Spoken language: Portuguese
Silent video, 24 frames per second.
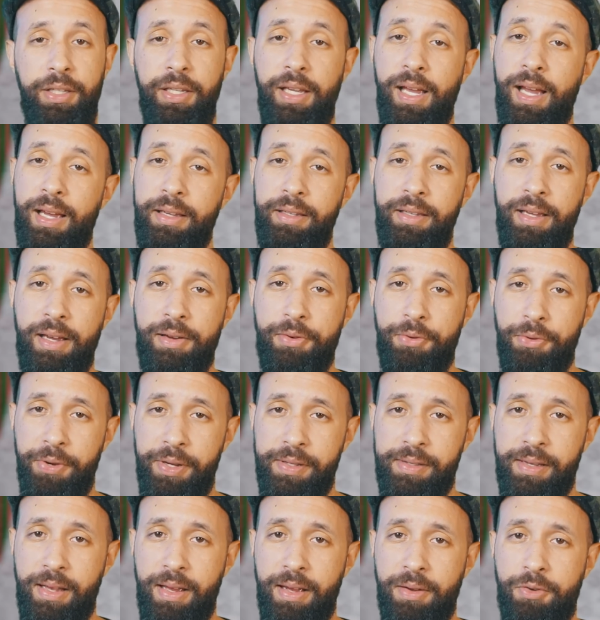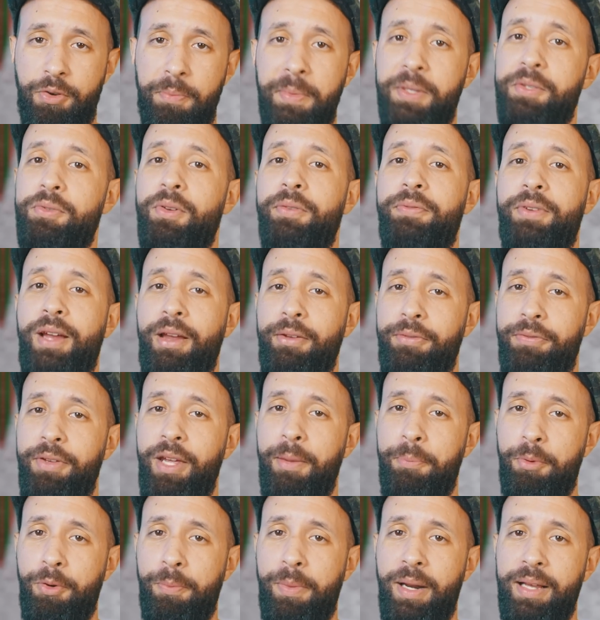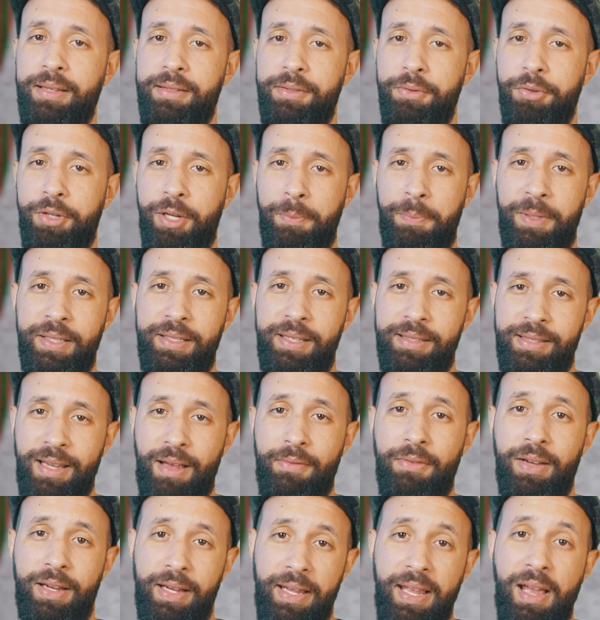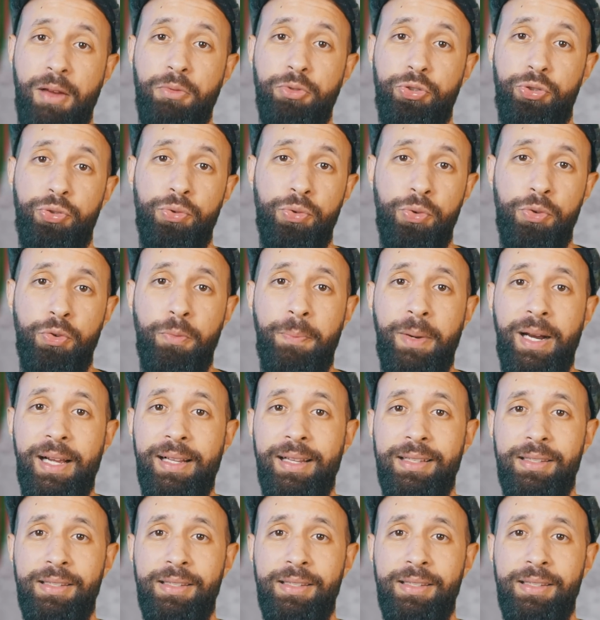E aí a coisa começou começou a ficar feia para o Brasil, que precisava ganhar o jogo para